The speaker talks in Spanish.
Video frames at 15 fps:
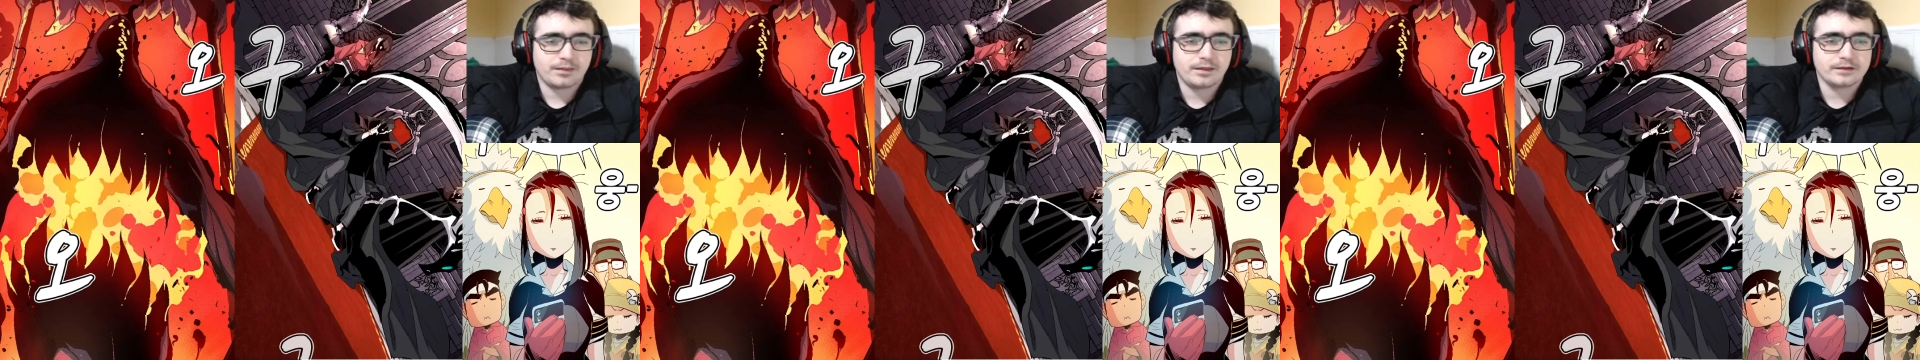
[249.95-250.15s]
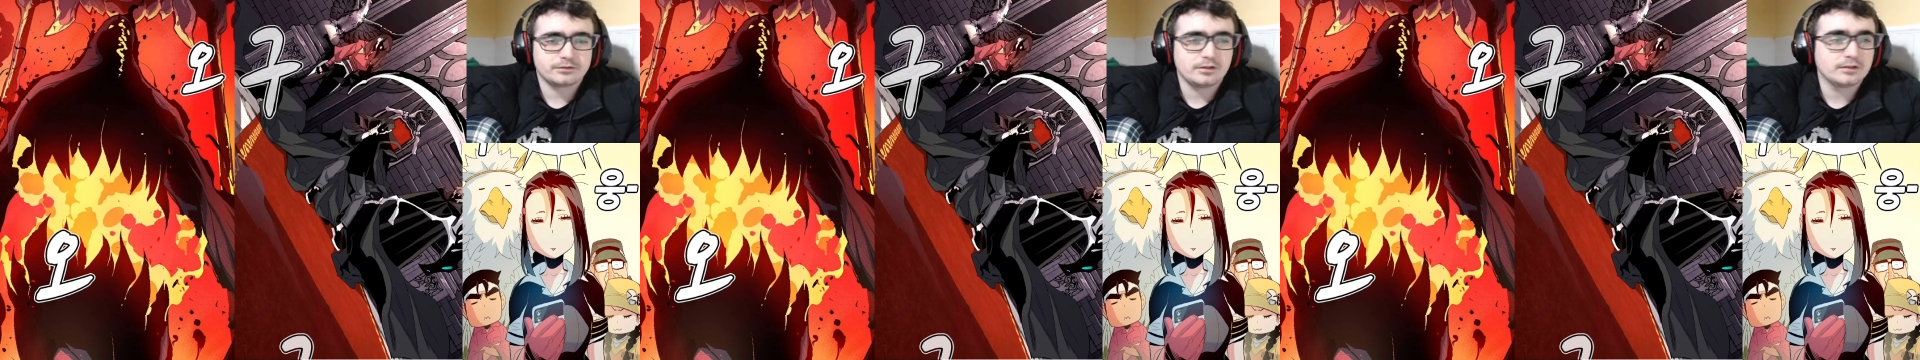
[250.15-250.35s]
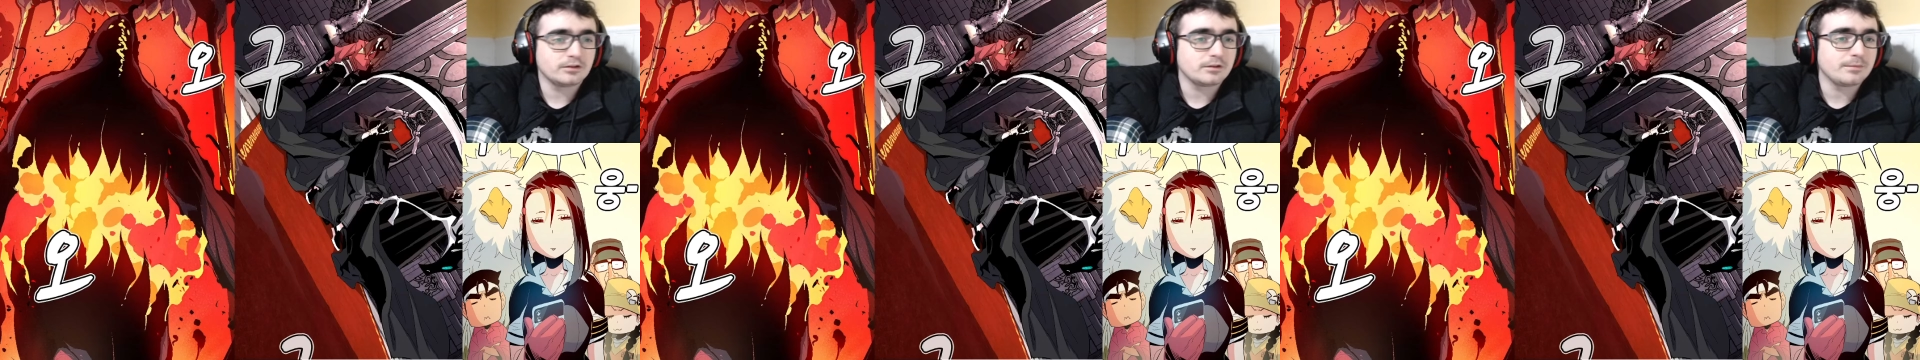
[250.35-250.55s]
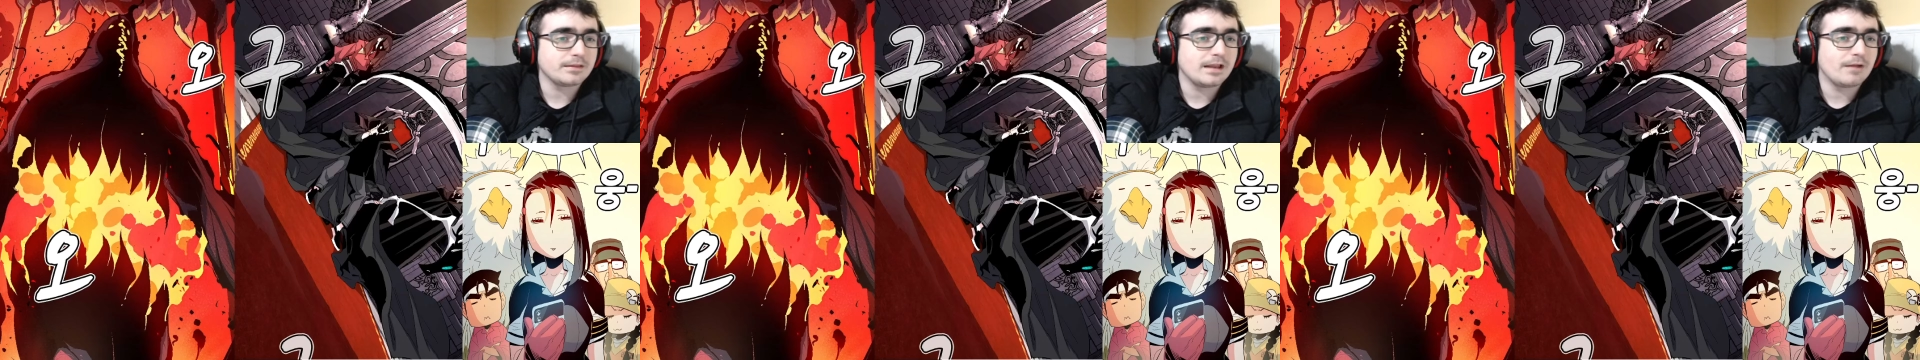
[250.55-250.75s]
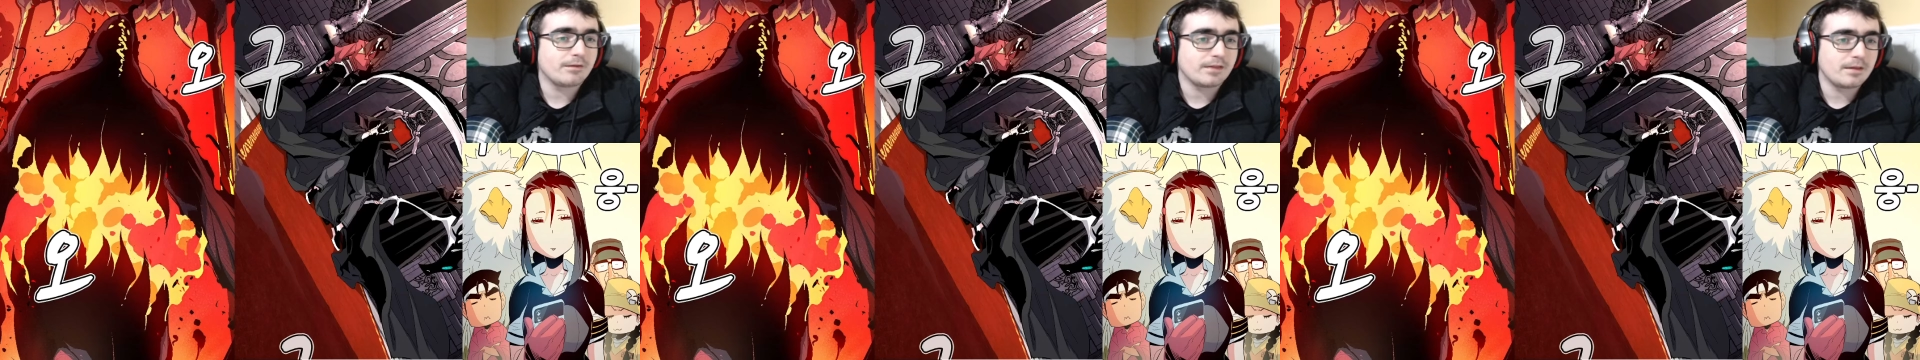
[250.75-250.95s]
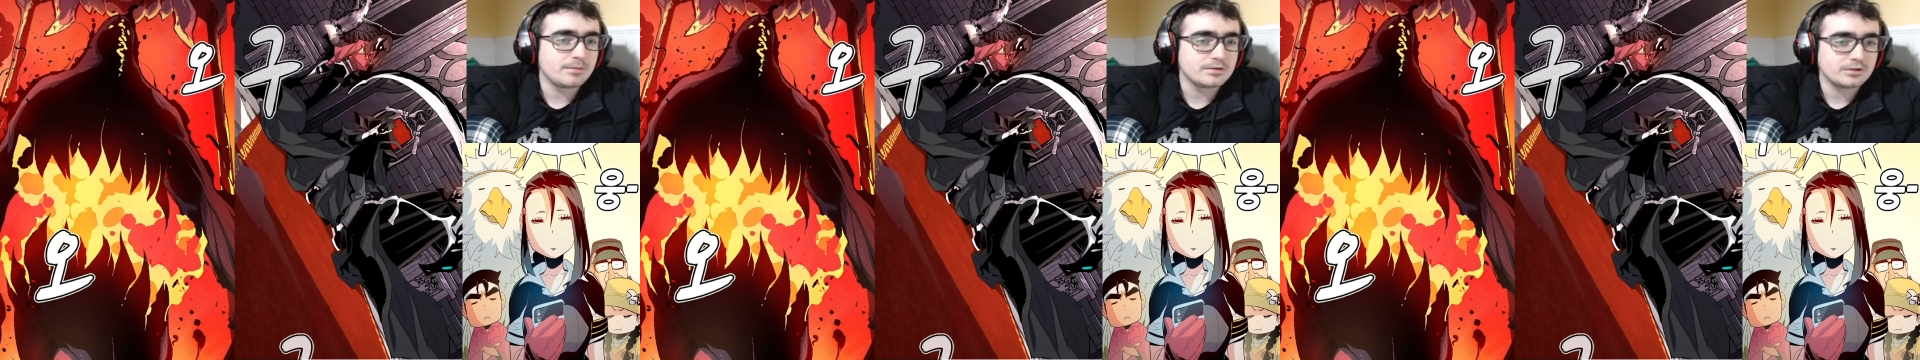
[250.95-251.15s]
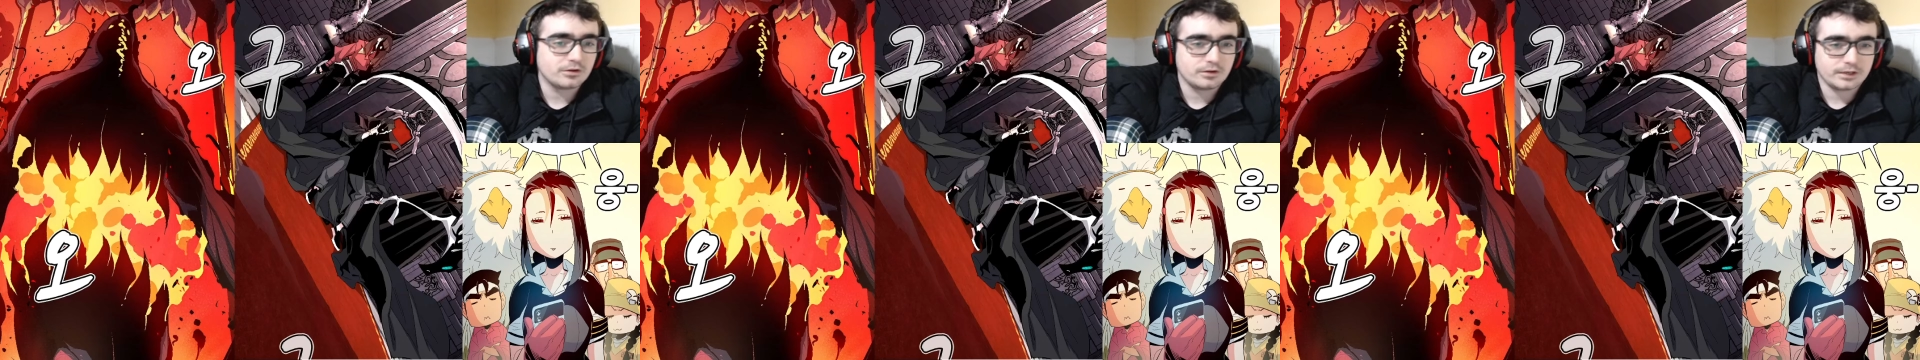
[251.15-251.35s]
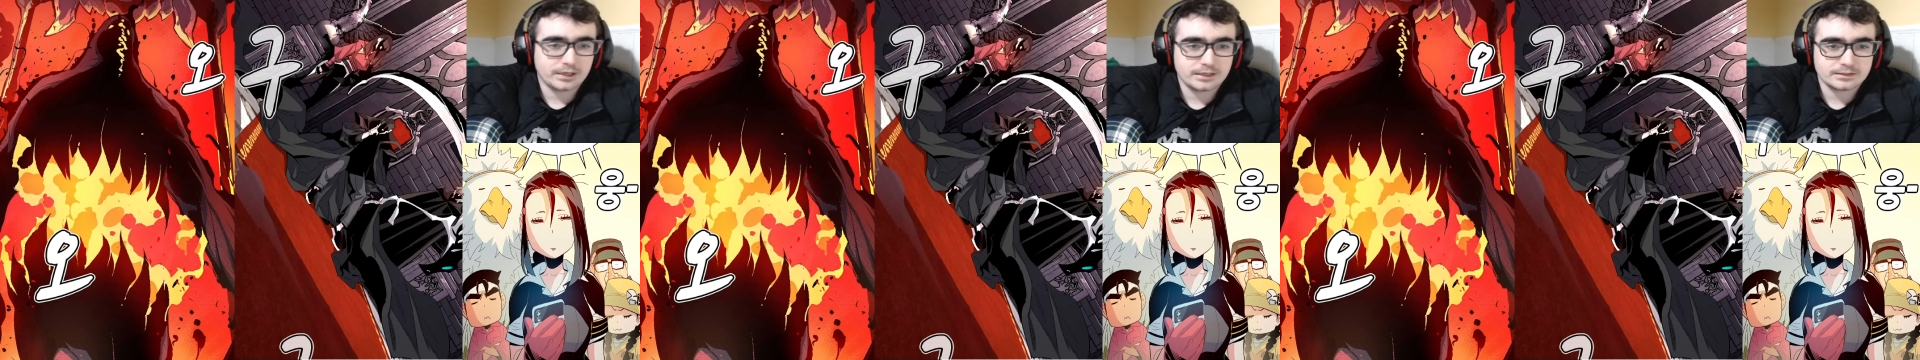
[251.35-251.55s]
de esto y entonces empieza la verdadera
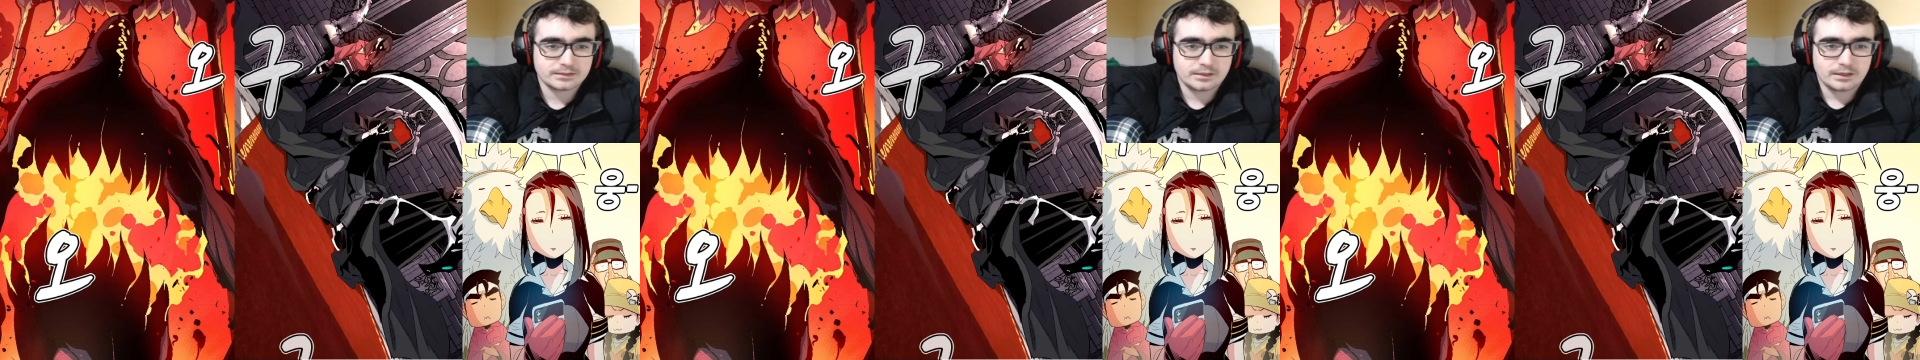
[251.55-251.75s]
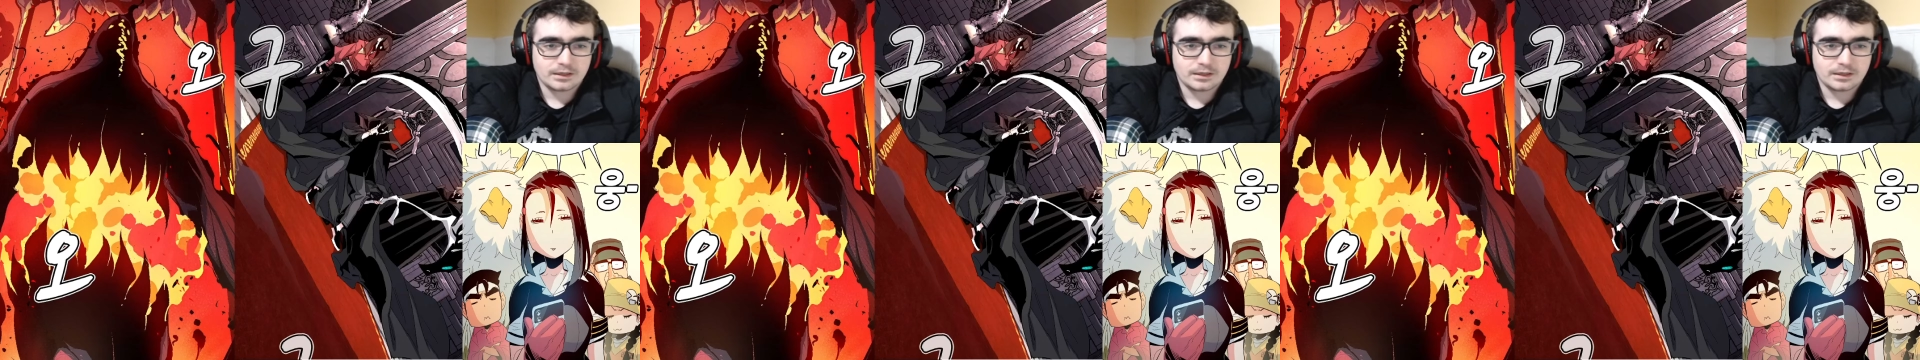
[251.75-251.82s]
misión, que es.